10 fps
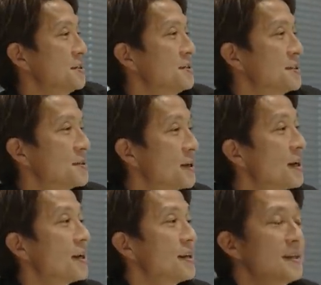るんですよ
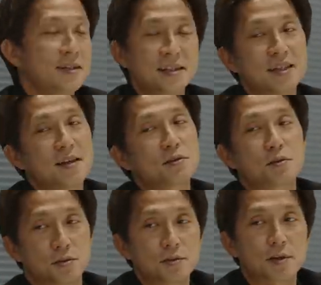ね、似てる
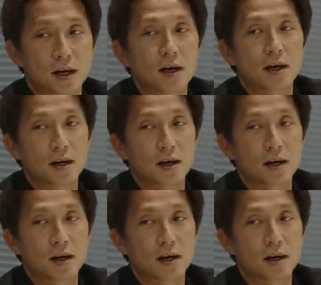というか、